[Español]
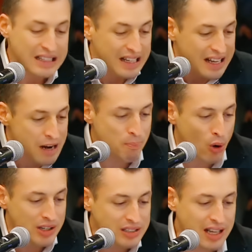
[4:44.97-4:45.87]
tener
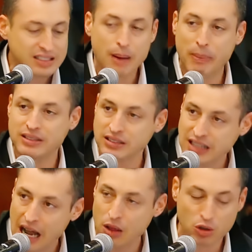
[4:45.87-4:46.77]
policías
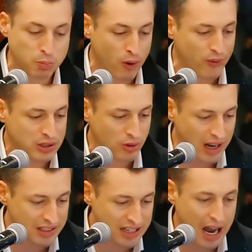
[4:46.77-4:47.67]
capacitados,
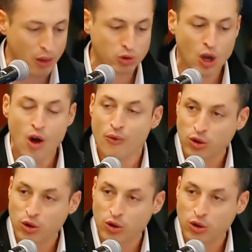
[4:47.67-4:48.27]
profesionalizados,